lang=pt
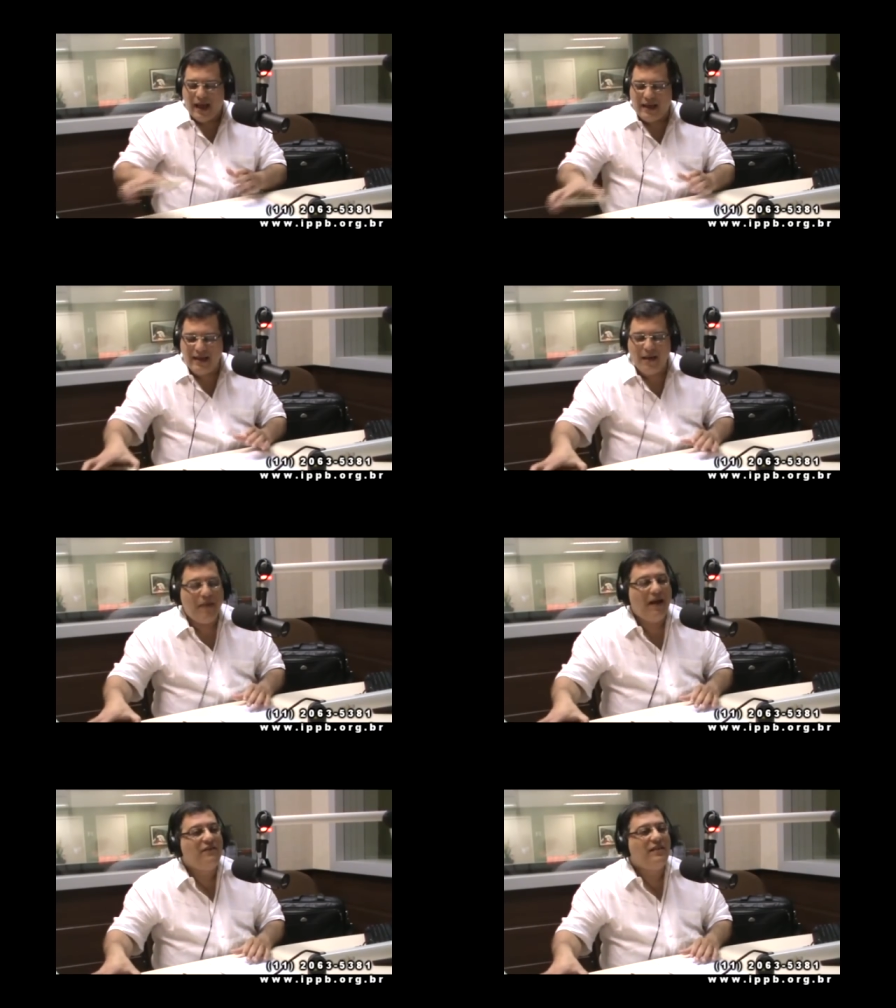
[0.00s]
Aqui na
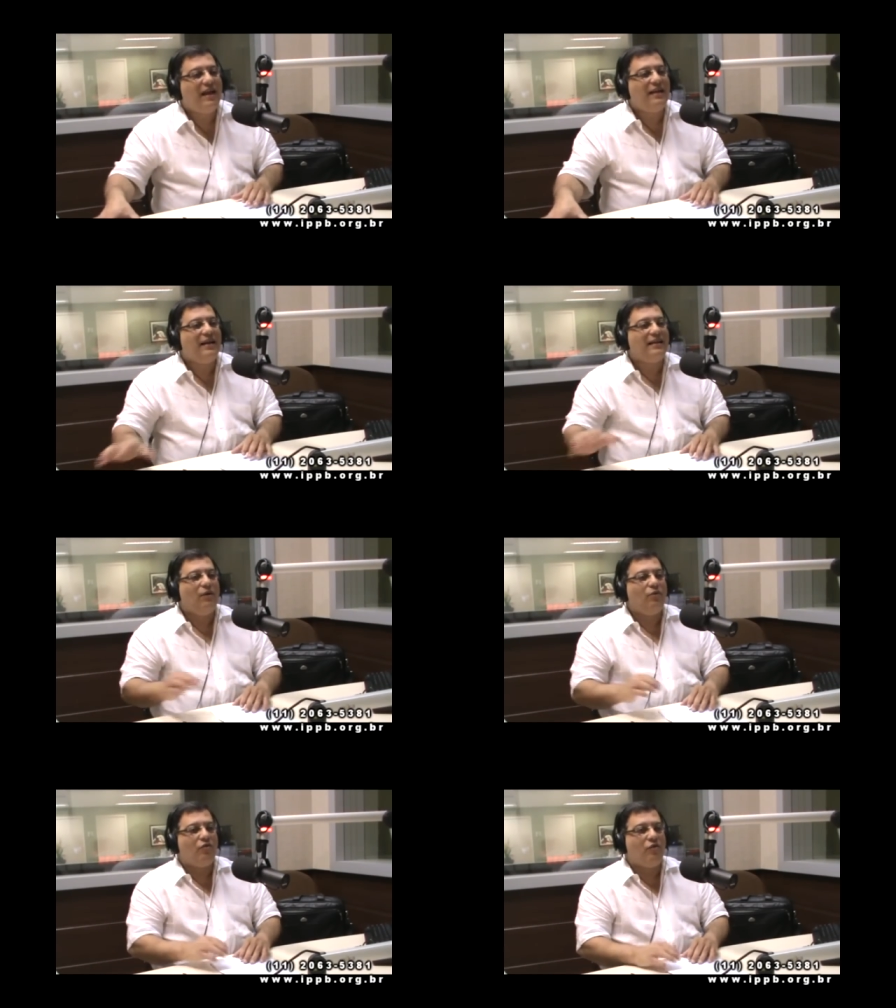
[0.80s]
parte técnica
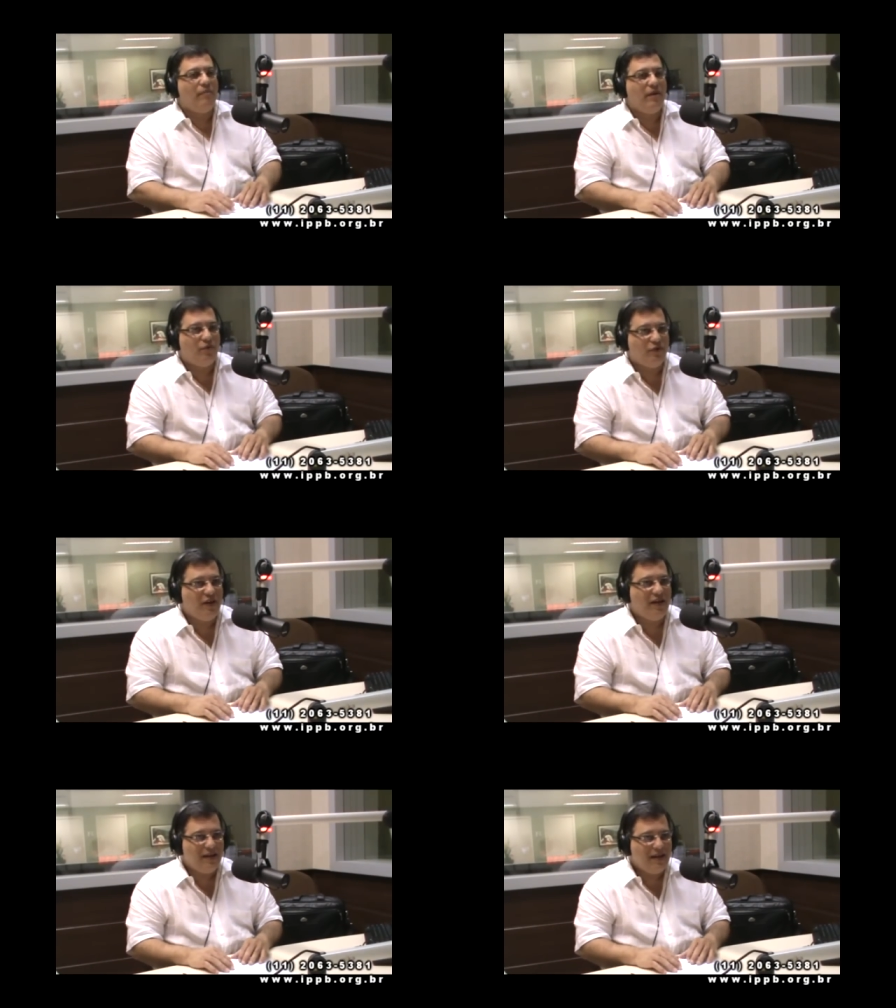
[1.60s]
está o nosso amigo
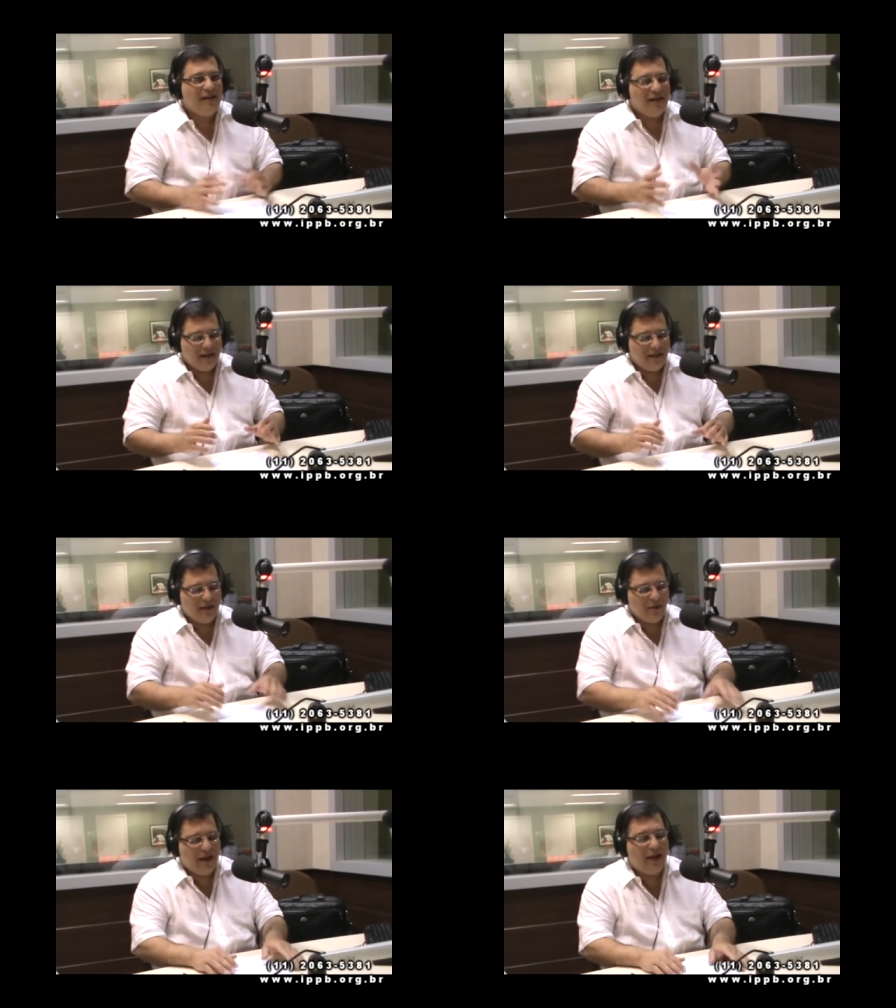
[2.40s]
Jean,
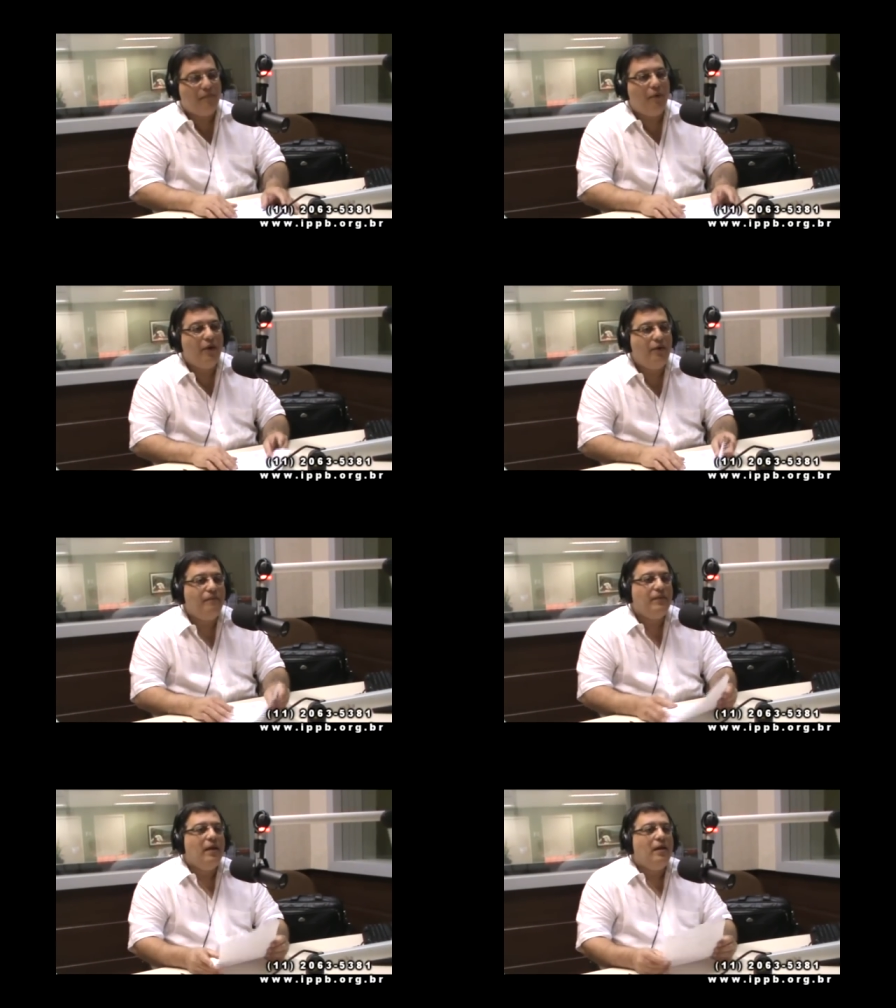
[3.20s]
dando aquele apoio.